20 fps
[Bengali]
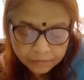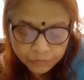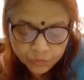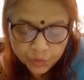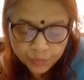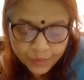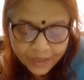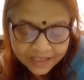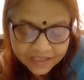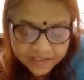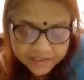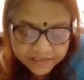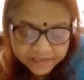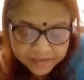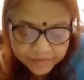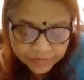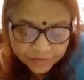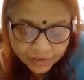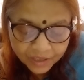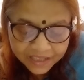মোবাইলে
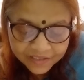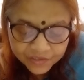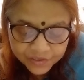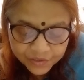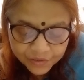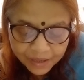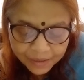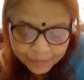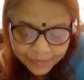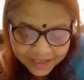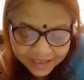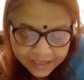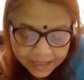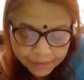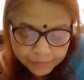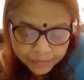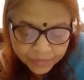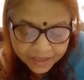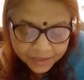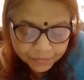সেভ করা ছিল আমার
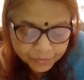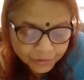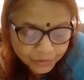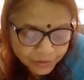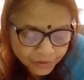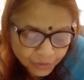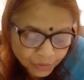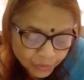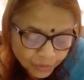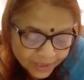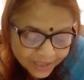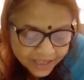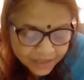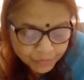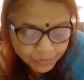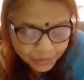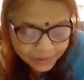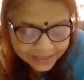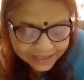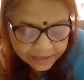নাম্বার ফোন করলেই
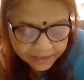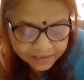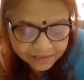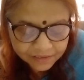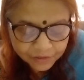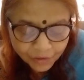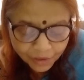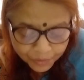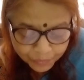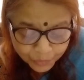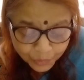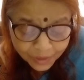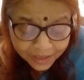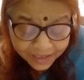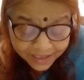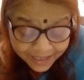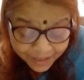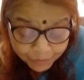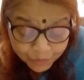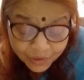বলতেন কল্পনা
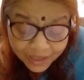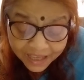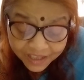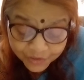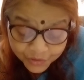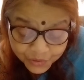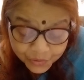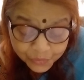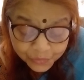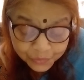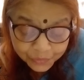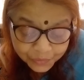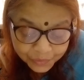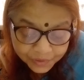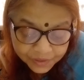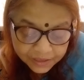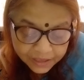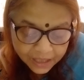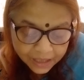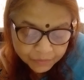কেমন আছো
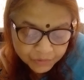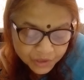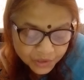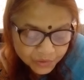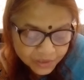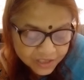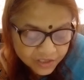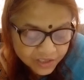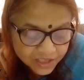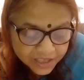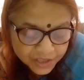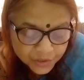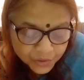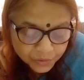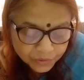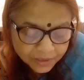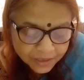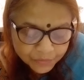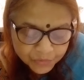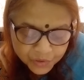আমি যদি জিজ্ঞেস
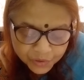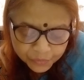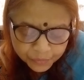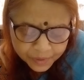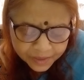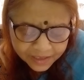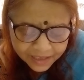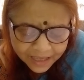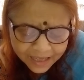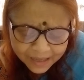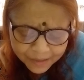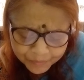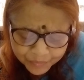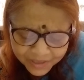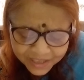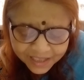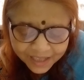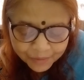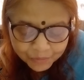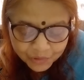করতাম সোমেনদা
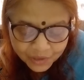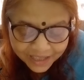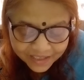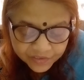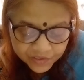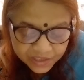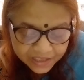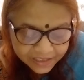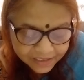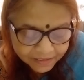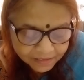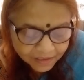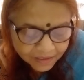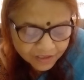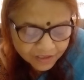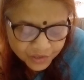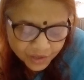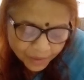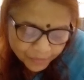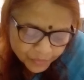আপনি কেমন আছেন
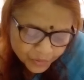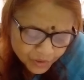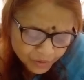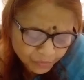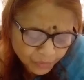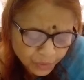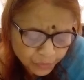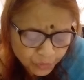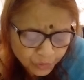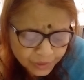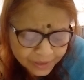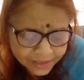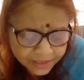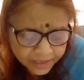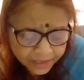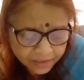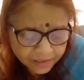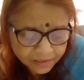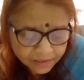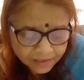সব সময়
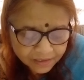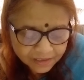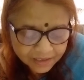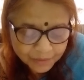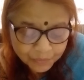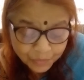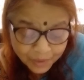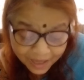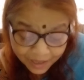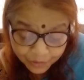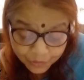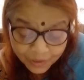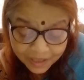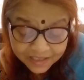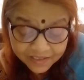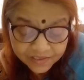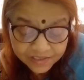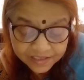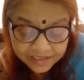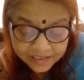বলতেন ভালো
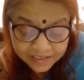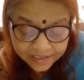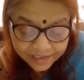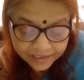আছি